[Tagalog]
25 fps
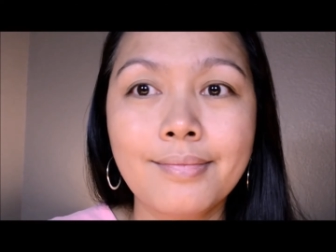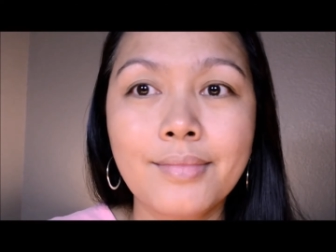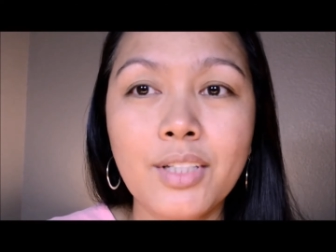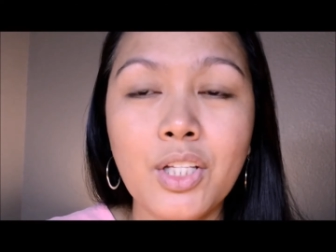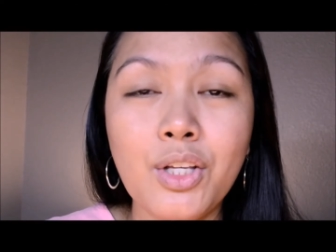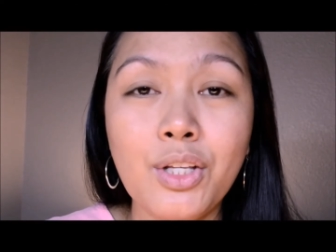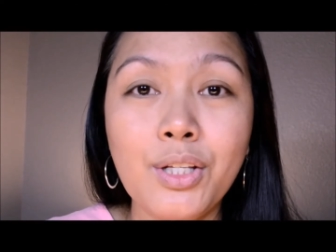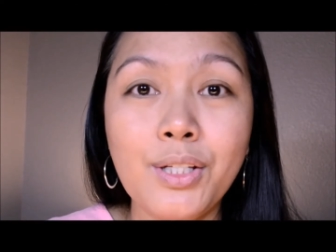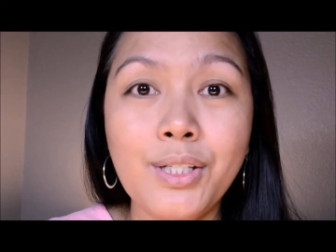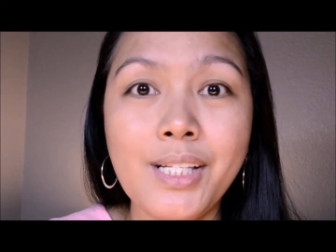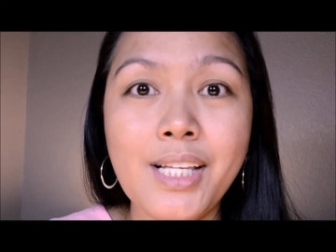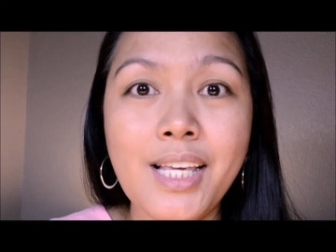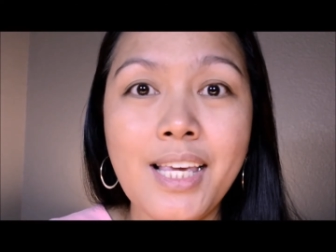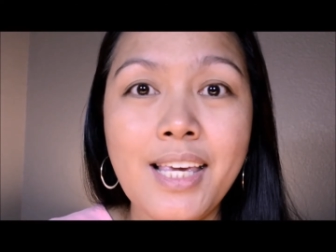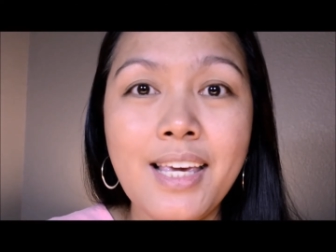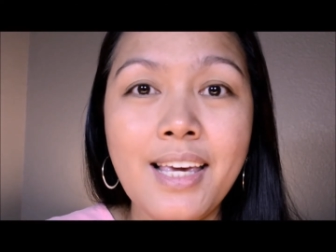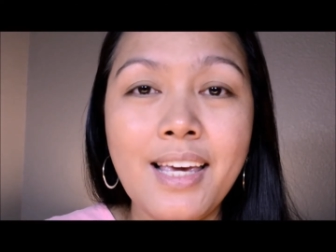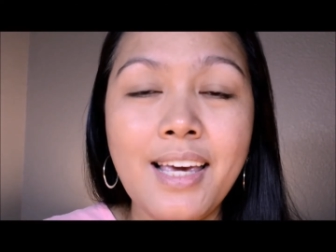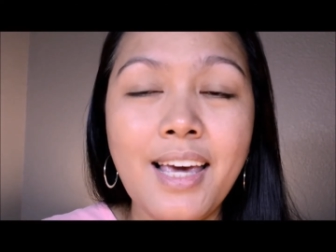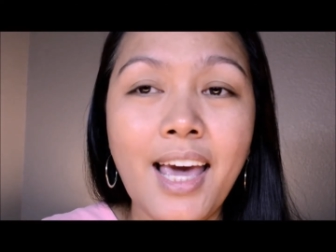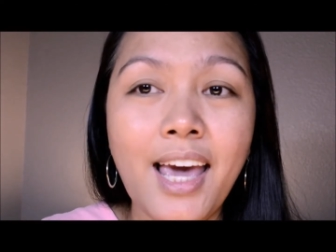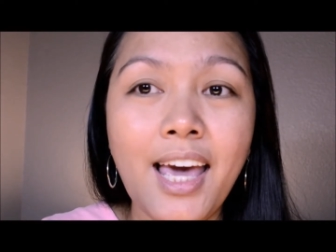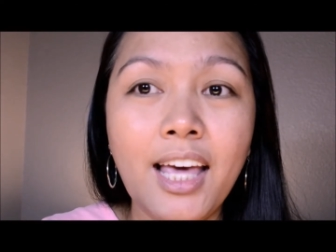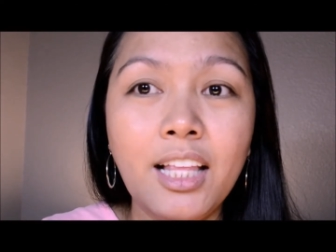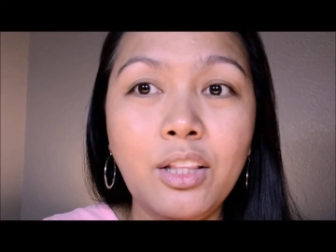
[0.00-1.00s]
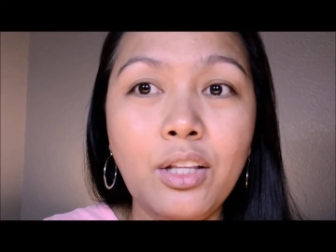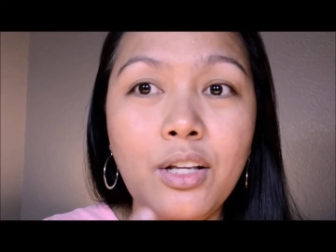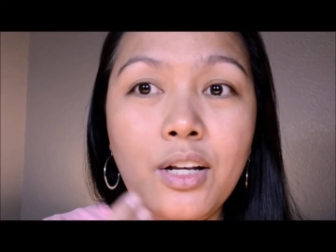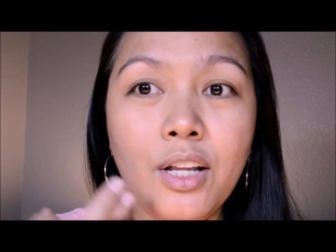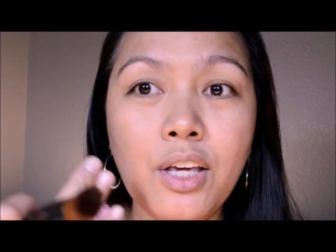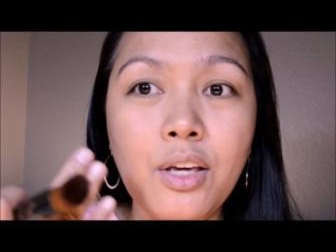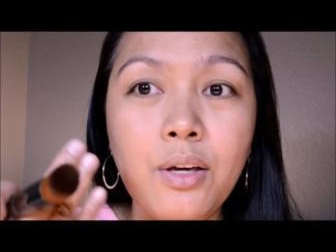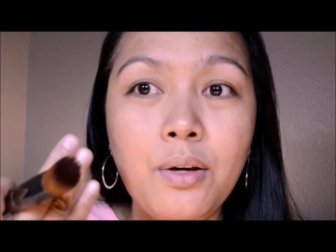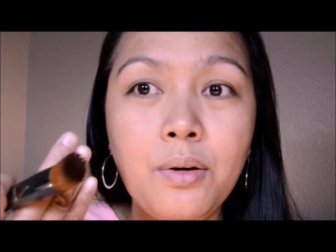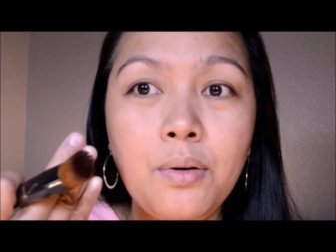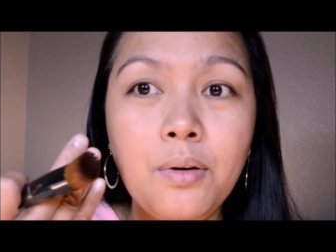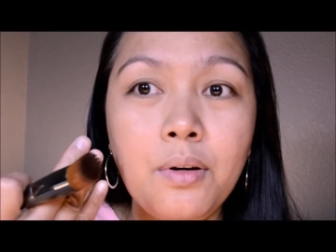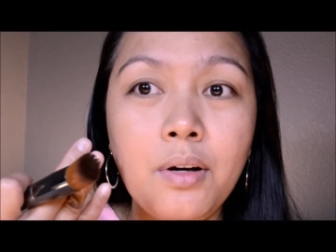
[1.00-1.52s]
You see, eto
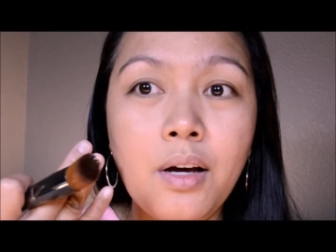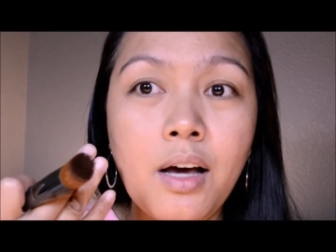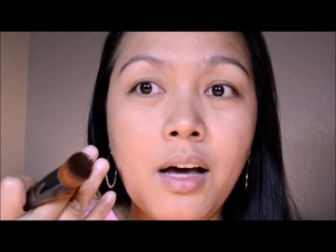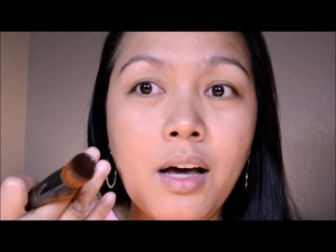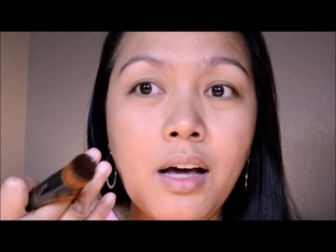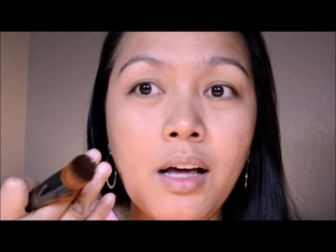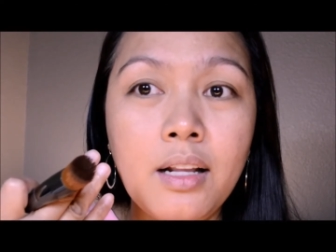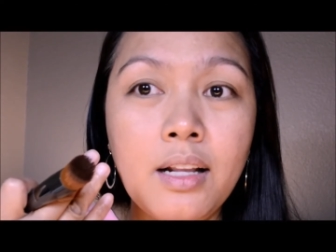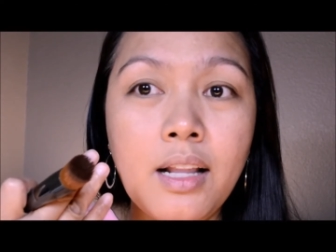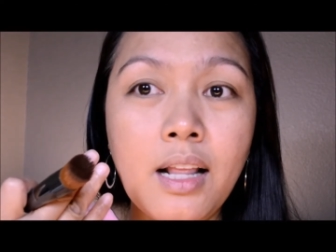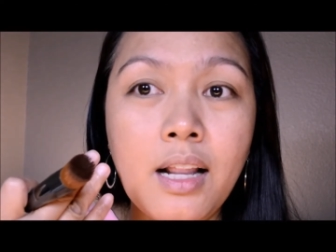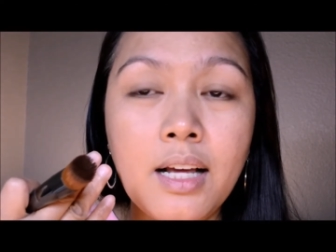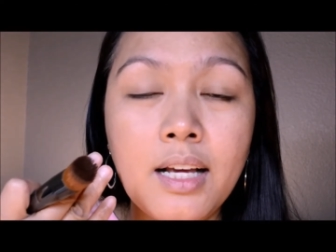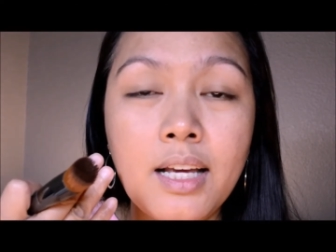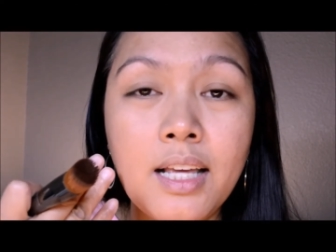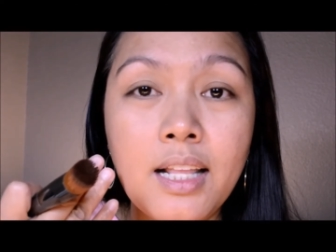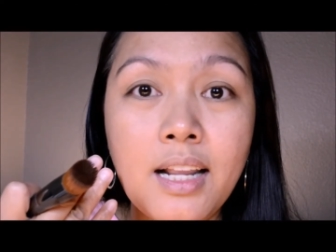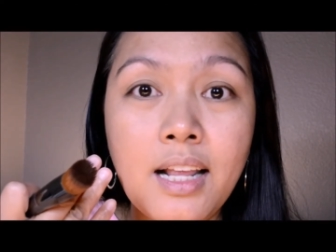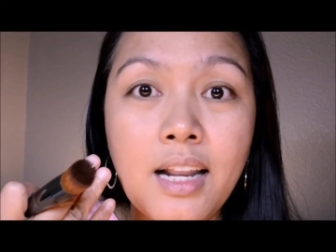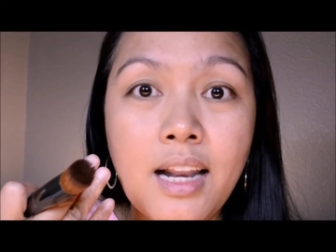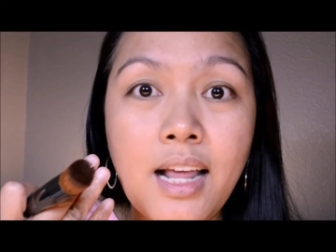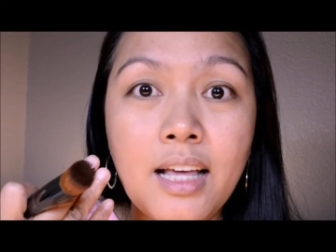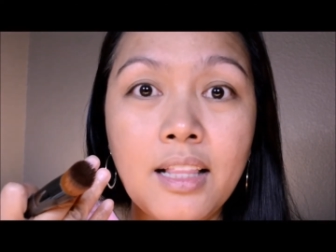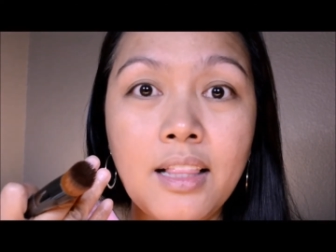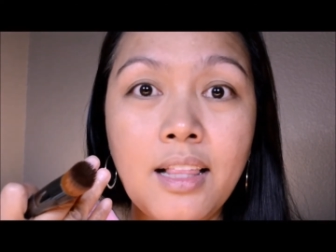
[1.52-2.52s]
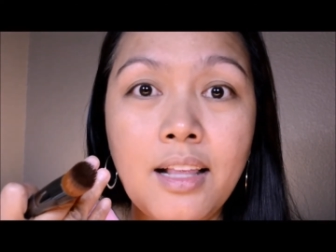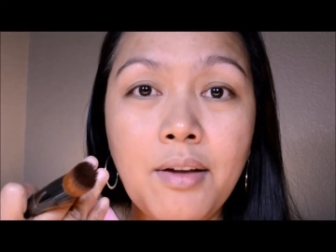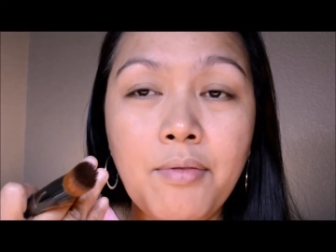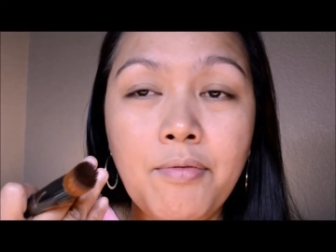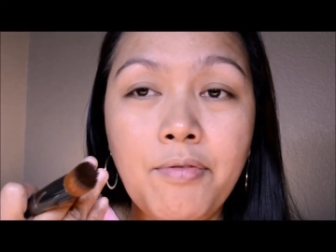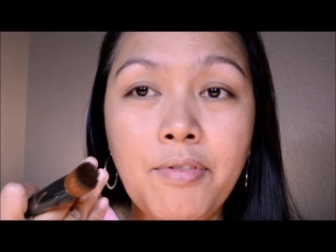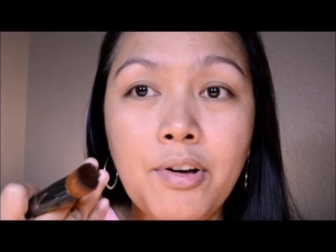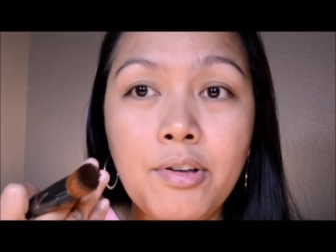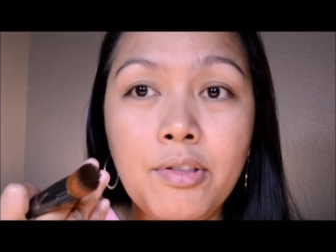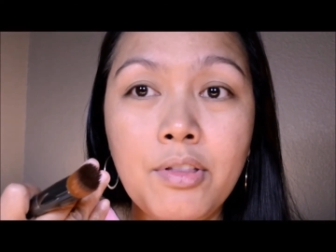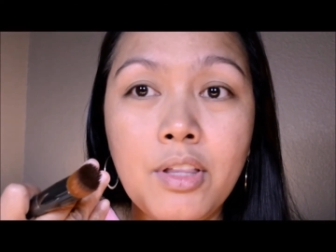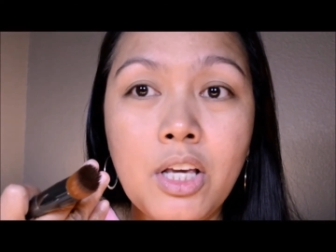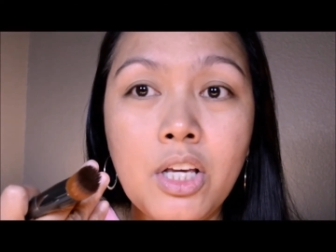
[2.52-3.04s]
na yung uh, nalagyan na natin ng
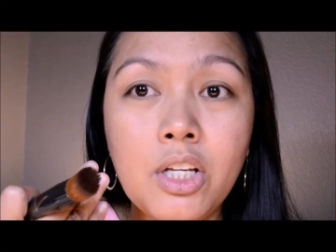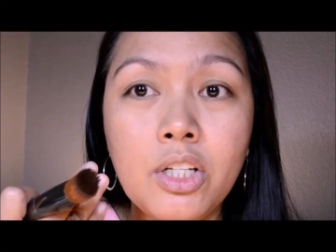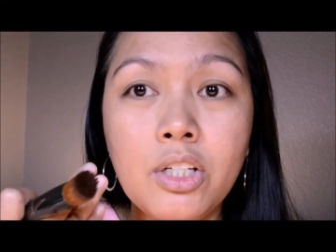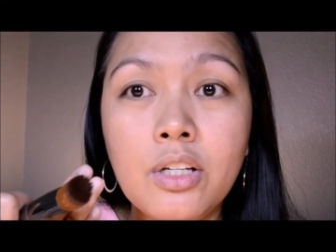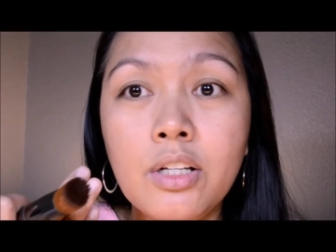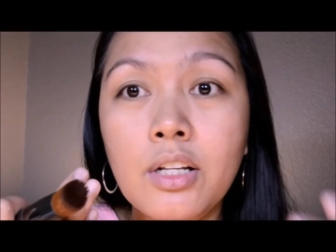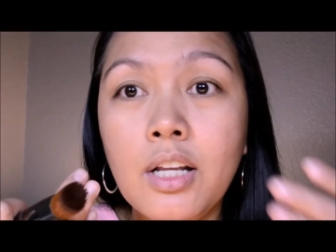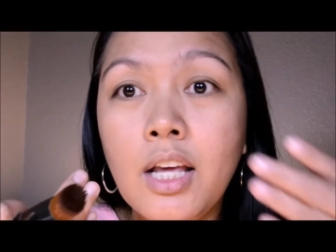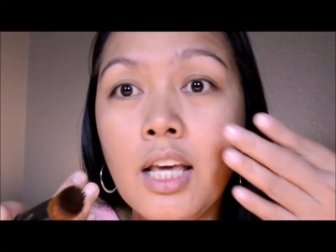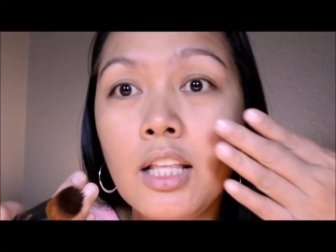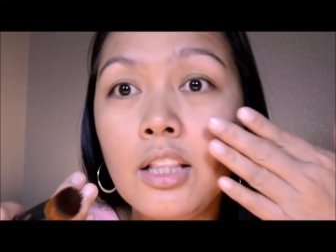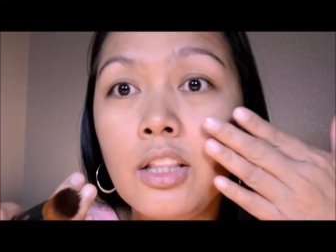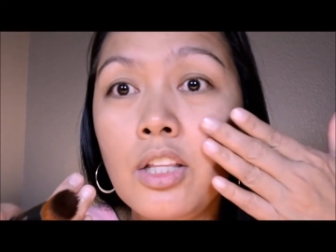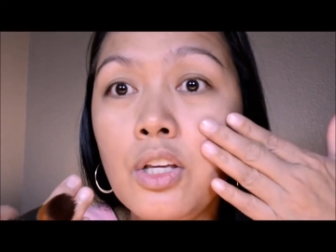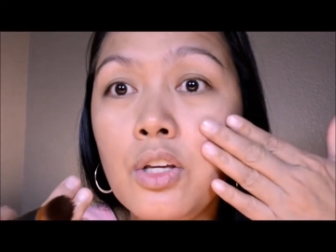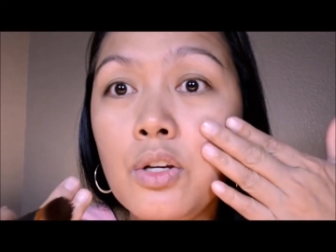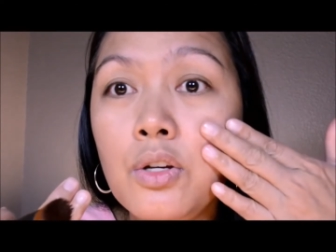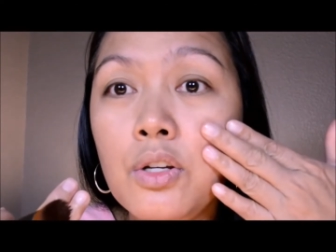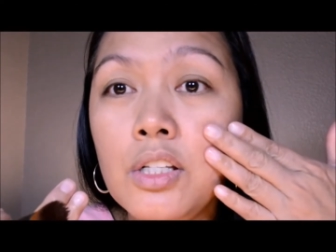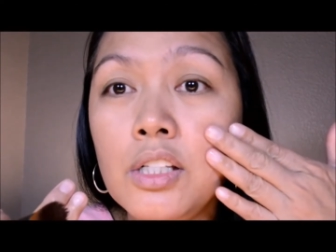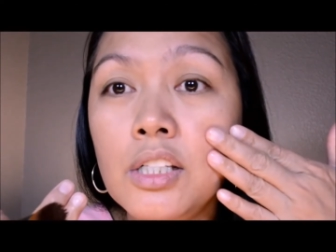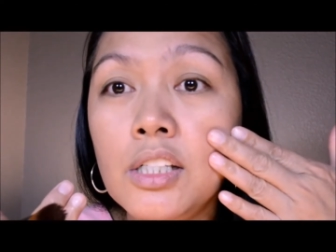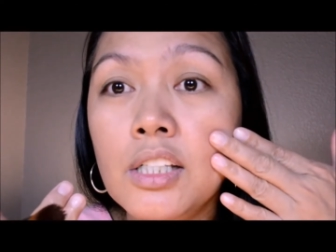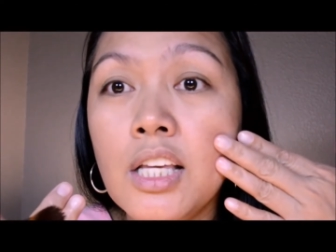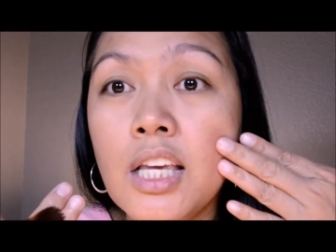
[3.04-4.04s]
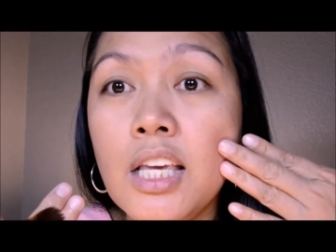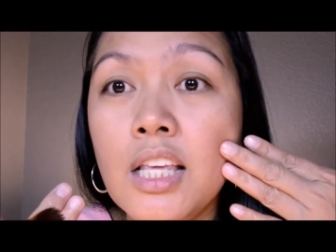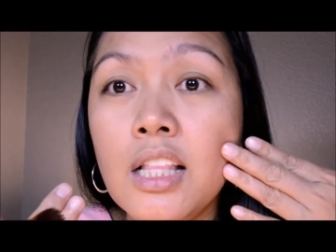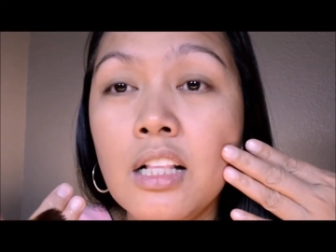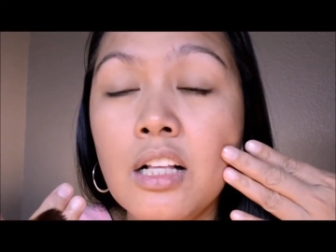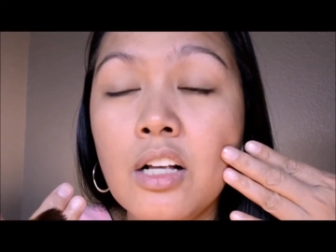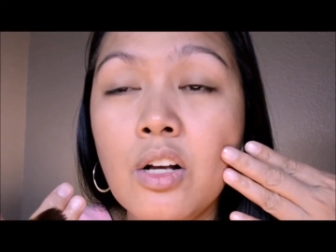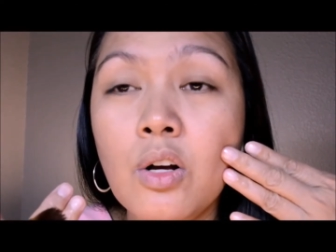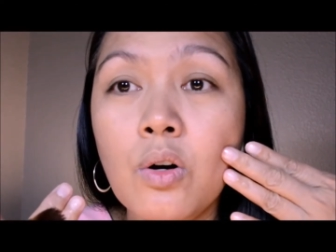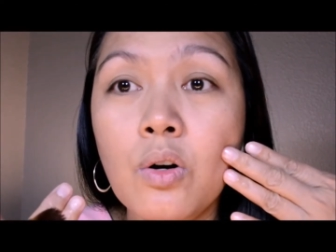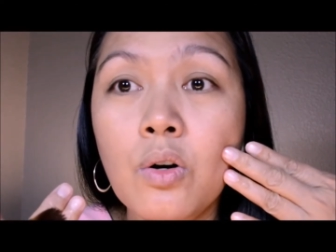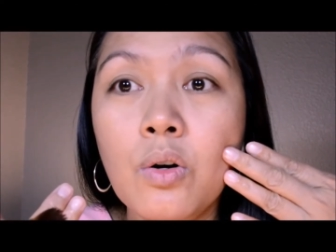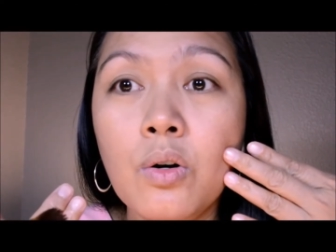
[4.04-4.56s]
foundation. Eto yung skin
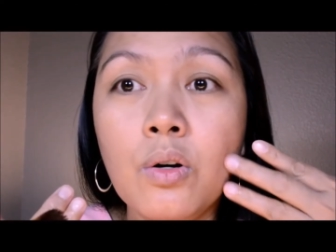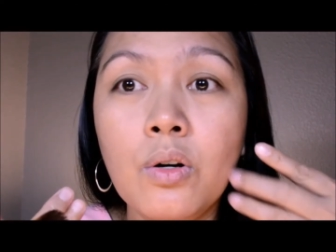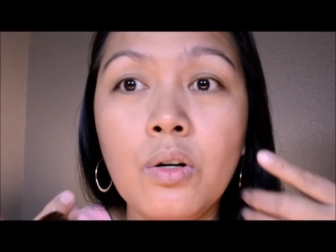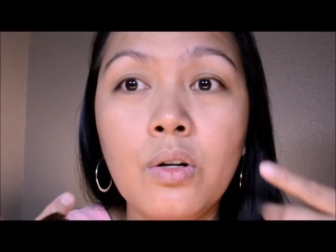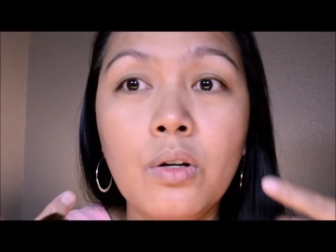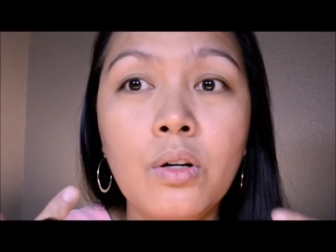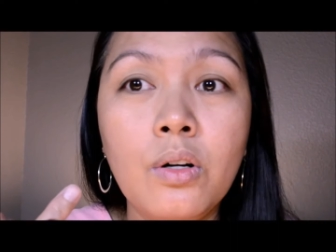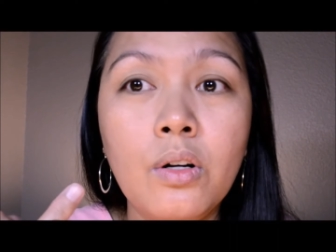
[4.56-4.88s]
ko.